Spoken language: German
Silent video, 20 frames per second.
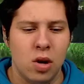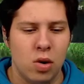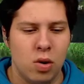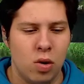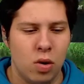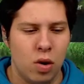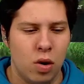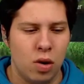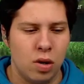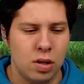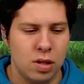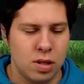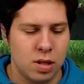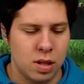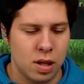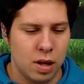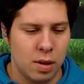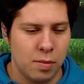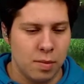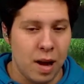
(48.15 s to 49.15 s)
Und
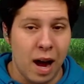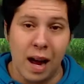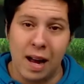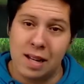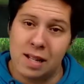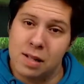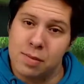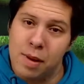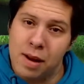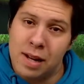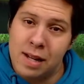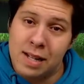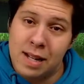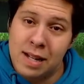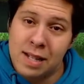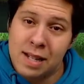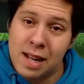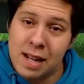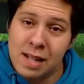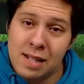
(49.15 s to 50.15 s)
ähm, ja, jetzt mache ich
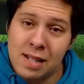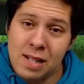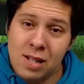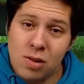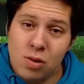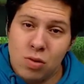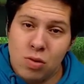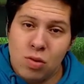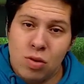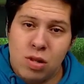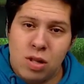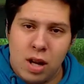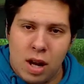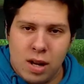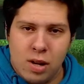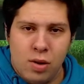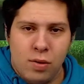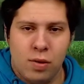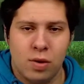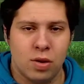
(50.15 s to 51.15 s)
das Ganze und ja,
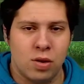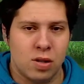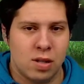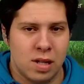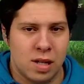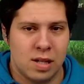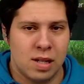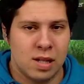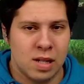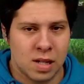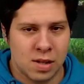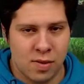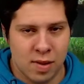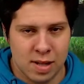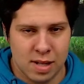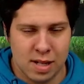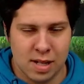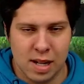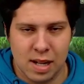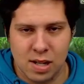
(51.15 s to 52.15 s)
ihr dürft euch, es ersetzt
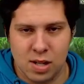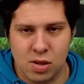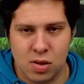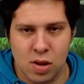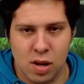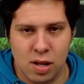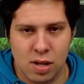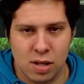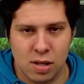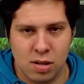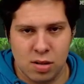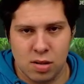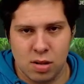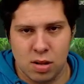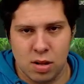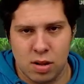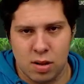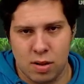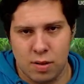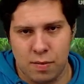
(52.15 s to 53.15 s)
quasi jetzt eins zu eins
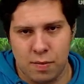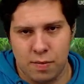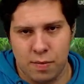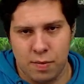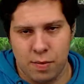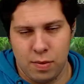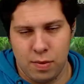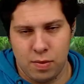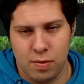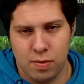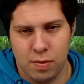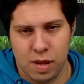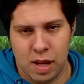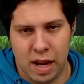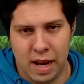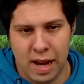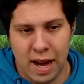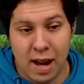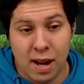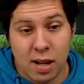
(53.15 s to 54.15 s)
ähm,
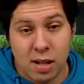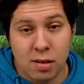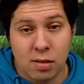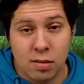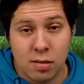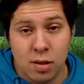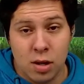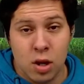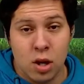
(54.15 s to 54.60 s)
Karriere.